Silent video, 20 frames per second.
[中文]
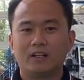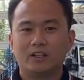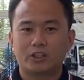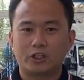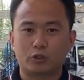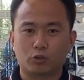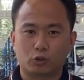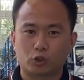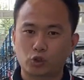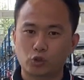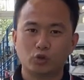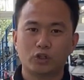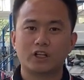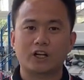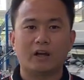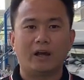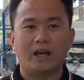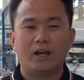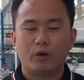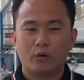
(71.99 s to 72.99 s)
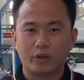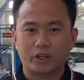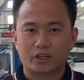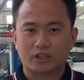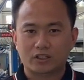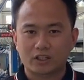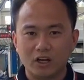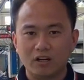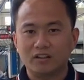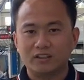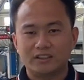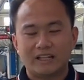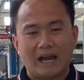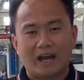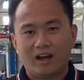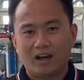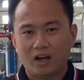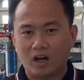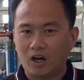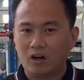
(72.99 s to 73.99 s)
这种舒适感会更加
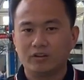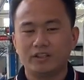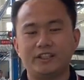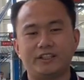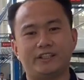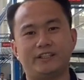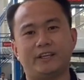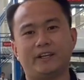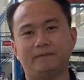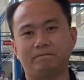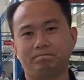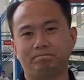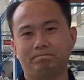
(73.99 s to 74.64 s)
好一些。